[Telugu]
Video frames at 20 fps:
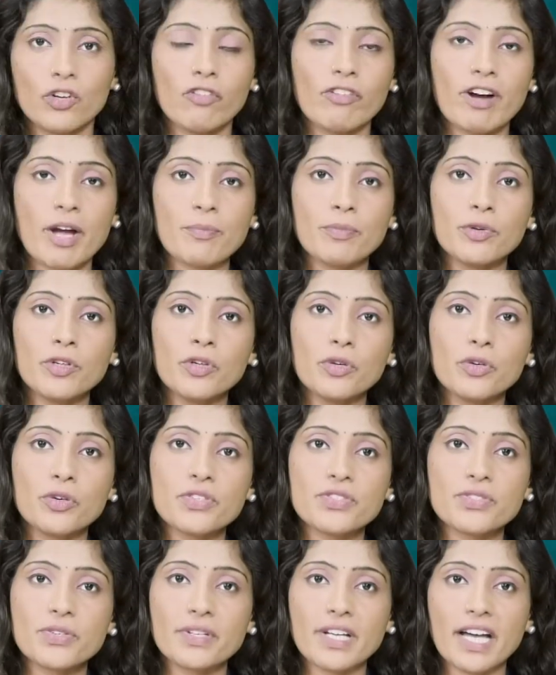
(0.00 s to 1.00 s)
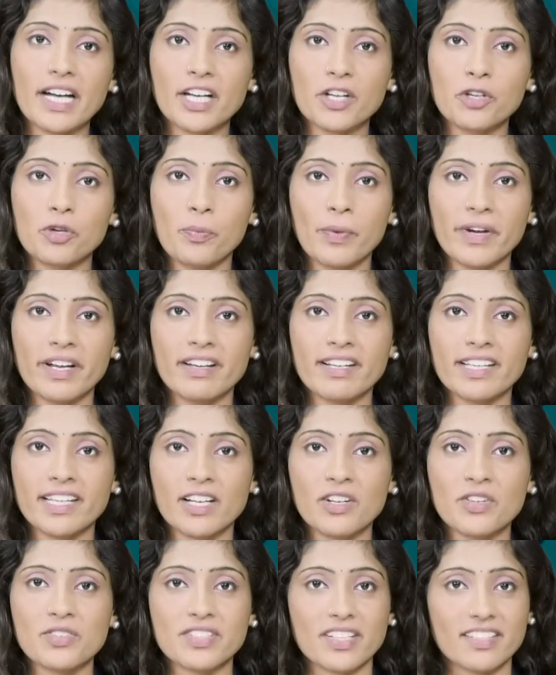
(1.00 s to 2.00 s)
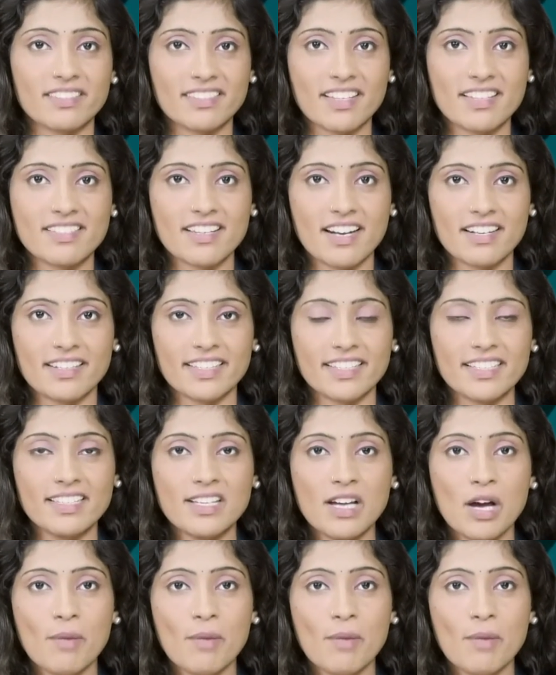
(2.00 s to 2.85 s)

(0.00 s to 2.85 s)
ఓవైపు హుజూర్ నగర్ ఉప ఎన్నికల్లో సత్తా చాటి